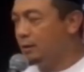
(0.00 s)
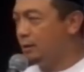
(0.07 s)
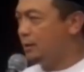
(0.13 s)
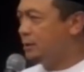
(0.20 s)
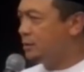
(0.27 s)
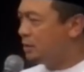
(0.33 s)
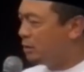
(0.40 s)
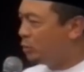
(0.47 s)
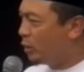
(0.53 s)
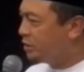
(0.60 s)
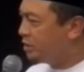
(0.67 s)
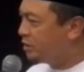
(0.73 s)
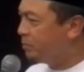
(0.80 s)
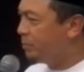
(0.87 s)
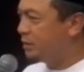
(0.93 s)

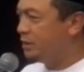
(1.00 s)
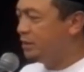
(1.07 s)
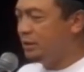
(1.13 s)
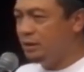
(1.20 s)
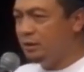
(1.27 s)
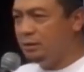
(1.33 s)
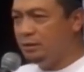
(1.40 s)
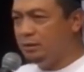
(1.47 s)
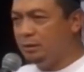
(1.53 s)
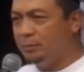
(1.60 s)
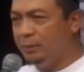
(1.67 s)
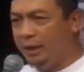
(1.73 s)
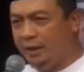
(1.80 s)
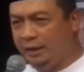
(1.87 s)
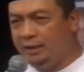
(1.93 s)
Situasi seperti ini
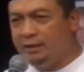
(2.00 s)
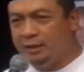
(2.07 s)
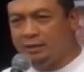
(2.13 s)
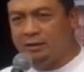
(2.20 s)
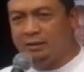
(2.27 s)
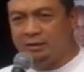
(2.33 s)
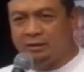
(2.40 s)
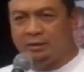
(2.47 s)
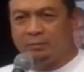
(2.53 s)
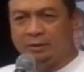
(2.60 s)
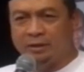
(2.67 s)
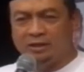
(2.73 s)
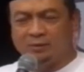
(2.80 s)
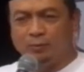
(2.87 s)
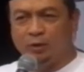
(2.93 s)
bahaya nggak kira-kira
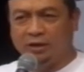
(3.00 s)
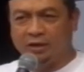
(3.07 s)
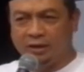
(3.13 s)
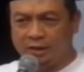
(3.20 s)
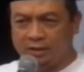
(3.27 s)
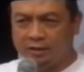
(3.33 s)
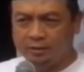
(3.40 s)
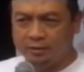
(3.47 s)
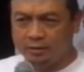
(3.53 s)
bagi sebuah negara?